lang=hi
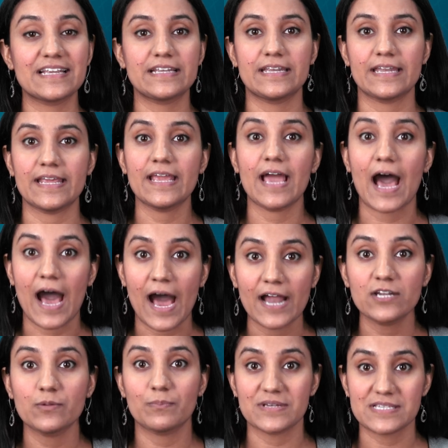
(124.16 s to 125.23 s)
रेट ने
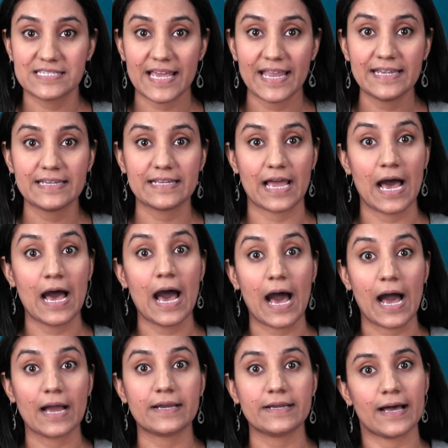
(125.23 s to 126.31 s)
8 परसेंट का
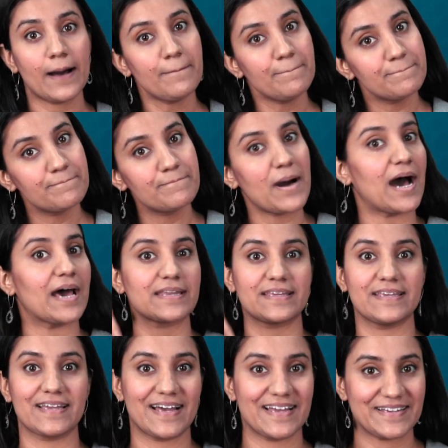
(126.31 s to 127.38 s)
आंकड़ा पार
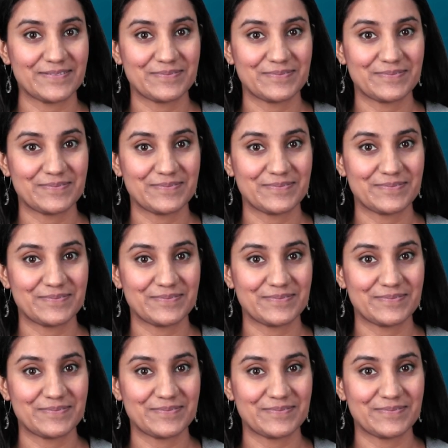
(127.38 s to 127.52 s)
किया है